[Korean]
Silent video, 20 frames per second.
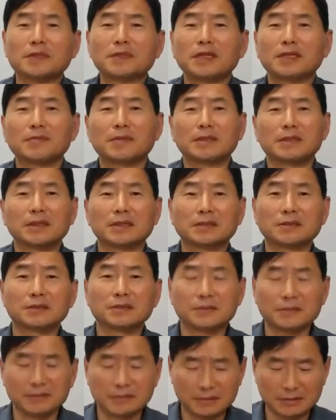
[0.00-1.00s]
잘 만났어도
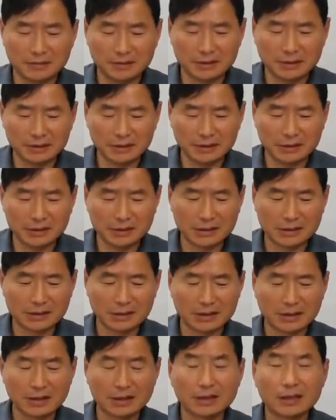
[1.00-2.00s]

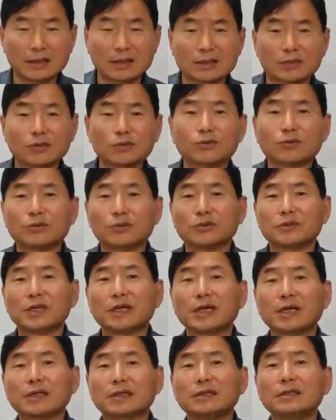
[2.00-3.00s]
거꾸로
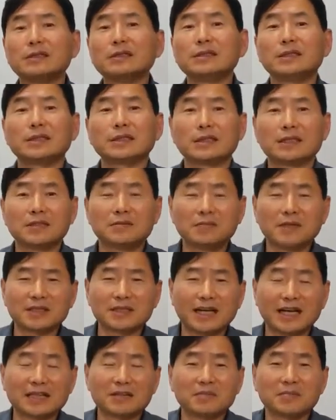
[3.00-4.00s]
내가 그 인간만
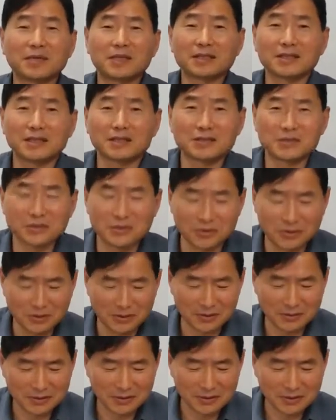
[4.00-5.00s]
안 만났어도
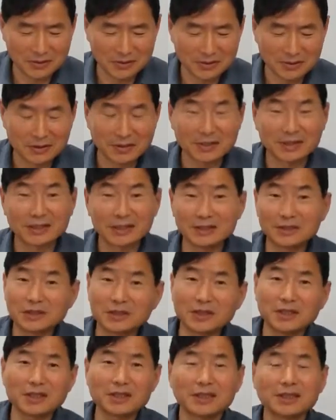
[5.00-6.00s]

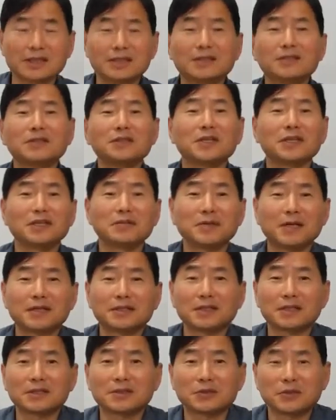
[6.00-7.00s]
이렇게 이런 얘기
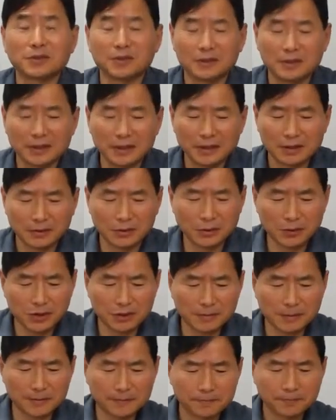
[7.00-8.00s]
많이 하죠.
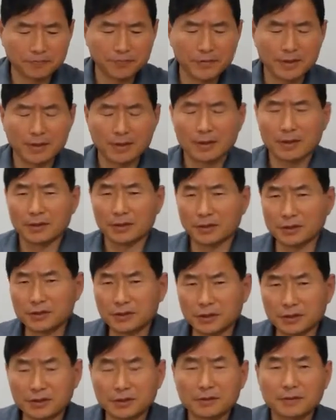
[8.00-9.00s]
그렇지만
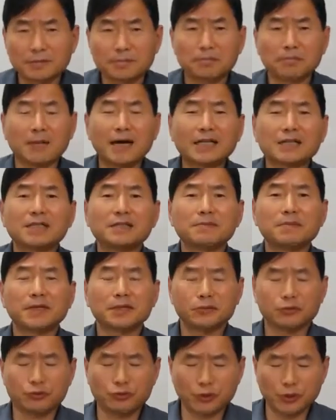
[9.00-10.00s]
어쨌든
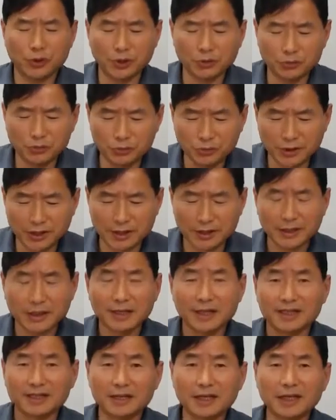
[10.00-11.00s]
마지막 최후의
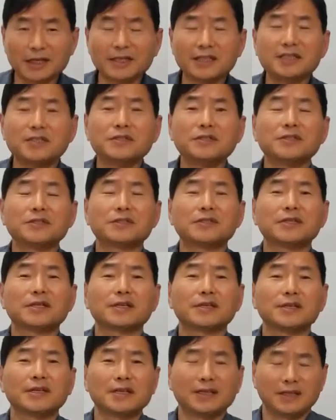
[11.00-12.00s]
내
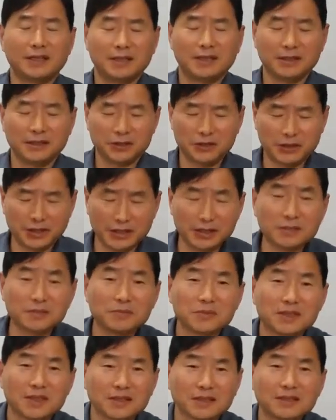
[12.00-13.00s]
인생의
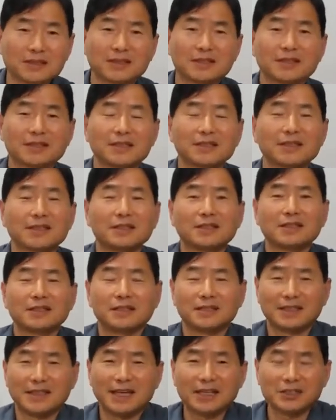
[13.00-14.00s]
책임자는
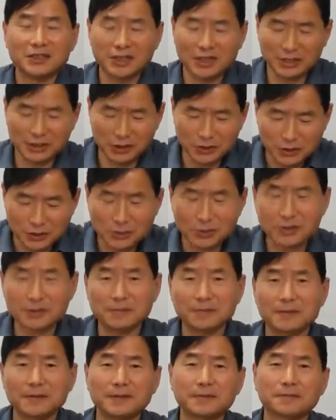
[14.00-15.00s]
나 자신인 것입니다.